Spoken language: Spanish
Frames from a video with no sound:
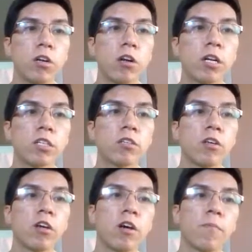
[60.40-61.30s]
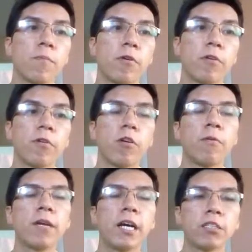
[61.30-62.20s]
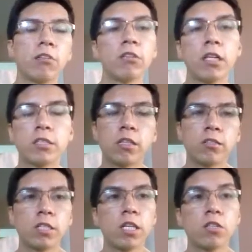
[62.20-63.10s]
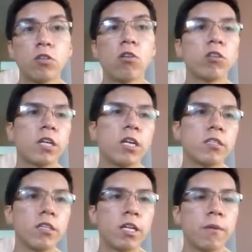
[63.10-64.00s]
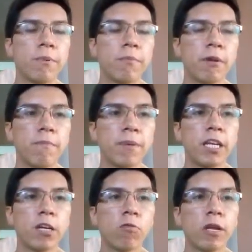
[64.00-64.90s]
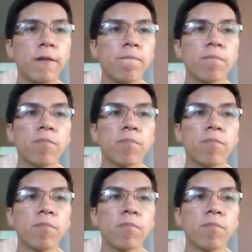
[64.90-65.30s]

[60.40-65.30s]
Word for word: Lawrence por obligación del sensei John Chris en la primera película.